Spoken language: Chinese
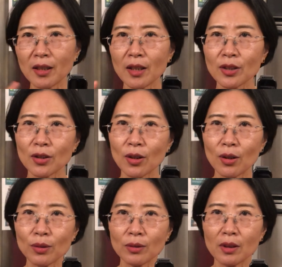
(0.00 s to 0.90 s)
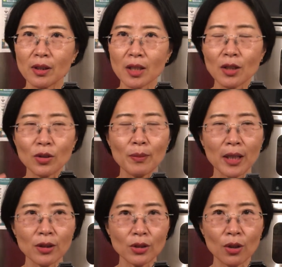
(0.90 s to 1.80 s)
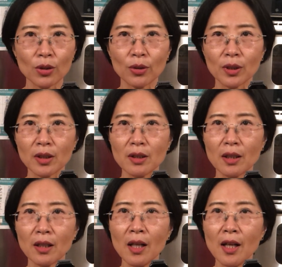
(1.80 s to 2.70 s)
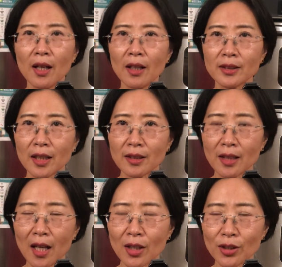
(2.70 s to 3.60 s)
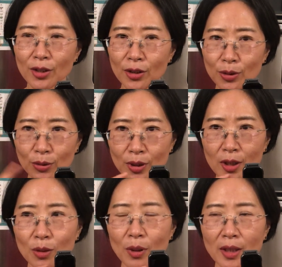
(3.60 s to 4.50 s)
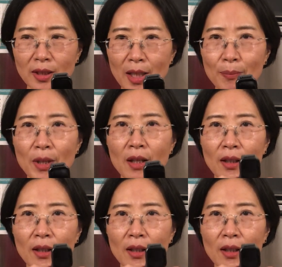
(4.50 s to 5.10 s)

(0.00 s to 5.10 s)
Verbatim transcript: 那个时候呃上周买的时候有一个呃减价是九十七块钱，